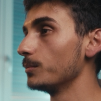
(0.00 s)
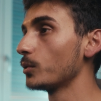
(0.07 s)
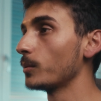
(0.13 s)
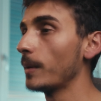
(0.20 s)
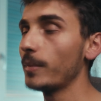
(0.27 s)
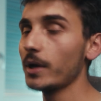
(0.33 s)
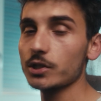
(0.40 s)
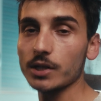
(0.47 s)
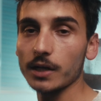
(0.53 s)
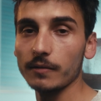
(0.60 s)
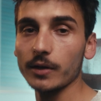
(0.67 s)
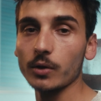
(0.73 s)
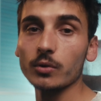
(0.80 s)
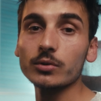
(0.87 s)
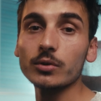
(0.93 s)
Pour ma part, je
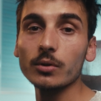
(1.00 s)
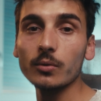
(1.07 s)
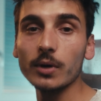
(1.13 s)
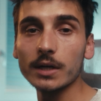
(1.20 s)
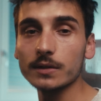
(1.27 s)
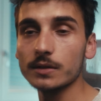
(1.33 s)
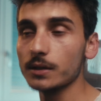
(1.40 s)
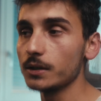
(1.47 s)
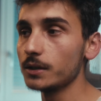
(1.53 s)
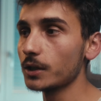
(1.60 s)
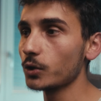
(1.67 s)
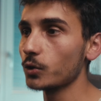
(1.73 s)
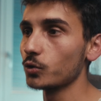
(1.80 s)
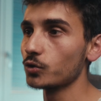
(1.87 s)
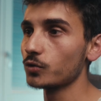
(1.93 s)
travaille en entonnoir,
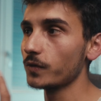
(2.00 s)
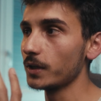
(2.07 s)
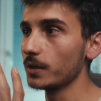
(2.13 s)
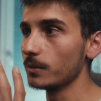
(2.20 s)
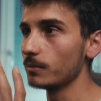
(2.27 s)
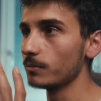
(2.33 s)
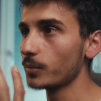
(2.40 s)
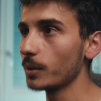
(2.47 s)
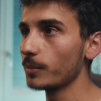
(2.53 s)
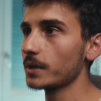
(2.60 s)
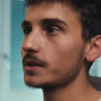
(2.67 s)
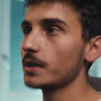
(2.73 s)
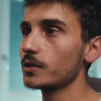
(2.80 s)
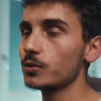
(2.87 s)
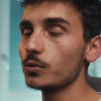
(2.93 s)
c'est-à-dire que je fais une première
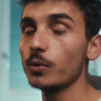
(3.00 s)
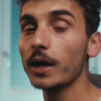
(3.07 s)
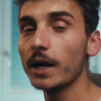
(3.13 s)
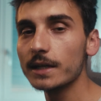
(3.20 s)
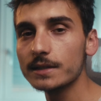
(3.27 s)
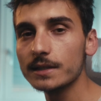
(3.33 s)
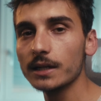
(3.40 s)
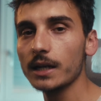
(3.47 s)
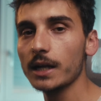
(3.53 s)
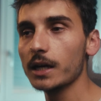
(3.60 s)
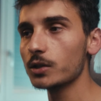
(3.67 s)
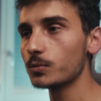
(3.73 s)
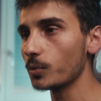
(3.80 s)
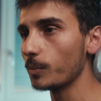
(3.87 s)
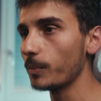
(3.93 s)
section assez
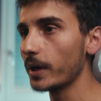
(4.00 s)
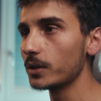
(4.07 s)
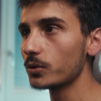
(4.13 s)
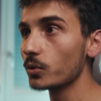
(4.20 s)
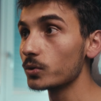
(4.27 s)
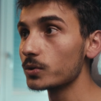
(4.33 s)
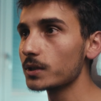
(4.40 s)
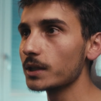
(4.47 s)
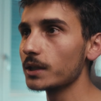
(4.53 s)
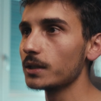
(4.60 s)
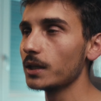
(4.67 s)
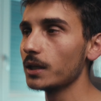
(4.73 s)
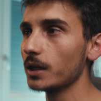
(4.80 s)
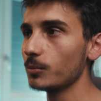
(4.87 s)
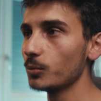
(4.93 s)
large pour pas être trop strict
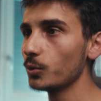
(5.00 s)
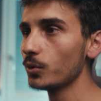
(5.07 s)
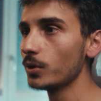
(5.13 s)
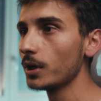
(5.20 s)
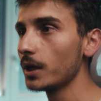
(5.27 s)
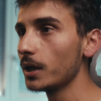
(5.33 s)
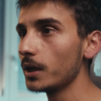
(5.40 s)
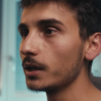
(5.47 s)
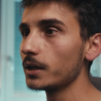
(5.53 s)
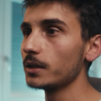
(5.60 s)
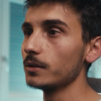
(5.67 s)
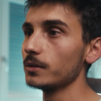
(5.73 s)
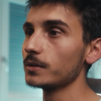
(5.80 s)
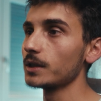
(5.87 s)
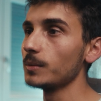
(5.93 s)
dès le début,
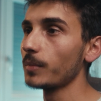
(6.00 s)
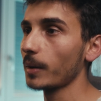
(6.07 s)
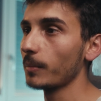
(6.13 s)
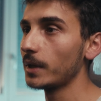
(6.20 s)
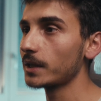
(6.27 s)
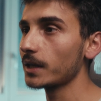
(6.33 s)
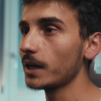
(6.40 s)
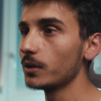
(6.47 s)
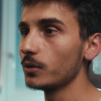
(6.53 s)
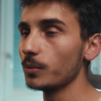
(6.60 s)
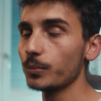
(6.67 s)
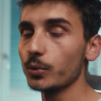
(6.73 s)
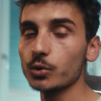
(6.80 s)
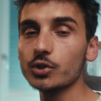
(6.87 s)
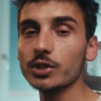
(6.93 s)
ce qui me permettra de
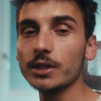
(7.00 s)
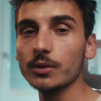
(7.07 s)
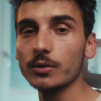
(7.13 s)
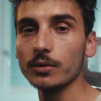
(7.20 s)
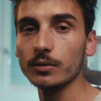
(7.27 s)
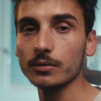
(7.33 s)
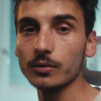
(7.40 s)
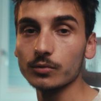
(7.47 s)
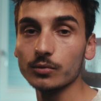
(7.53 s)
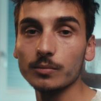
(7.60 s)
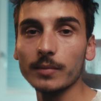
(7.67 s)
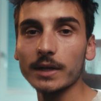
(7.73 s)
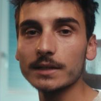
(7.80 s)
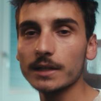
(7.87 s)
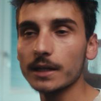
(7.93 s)
piocher dans, une
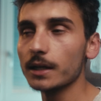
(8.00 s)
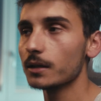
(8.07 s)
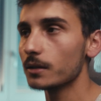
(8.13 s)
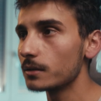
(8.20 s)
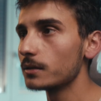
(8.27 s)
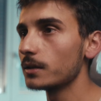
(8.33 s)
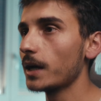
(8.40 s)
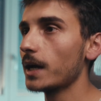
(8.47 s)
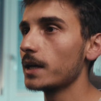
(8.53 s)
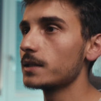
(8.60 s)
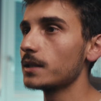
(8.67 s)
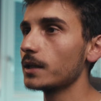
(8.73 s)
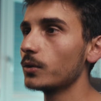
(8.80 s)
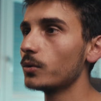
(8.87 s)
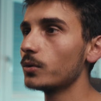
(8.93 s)
matière
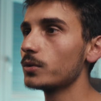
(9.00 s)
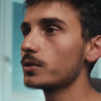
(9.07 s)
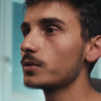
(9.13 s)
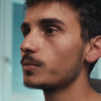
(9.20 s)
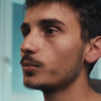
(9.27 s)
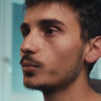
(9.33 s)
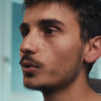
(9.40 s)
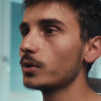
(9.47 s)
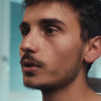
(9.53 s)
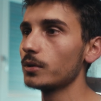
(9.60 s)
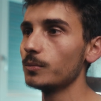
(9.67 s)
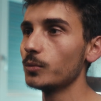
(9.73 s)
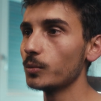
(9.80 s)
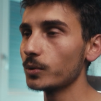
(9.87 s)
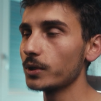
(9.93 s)
assez grosse pour euh,
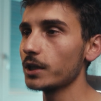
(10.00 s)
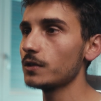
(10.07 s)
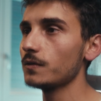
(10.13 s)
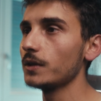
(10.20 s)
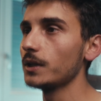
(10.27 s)
mon montage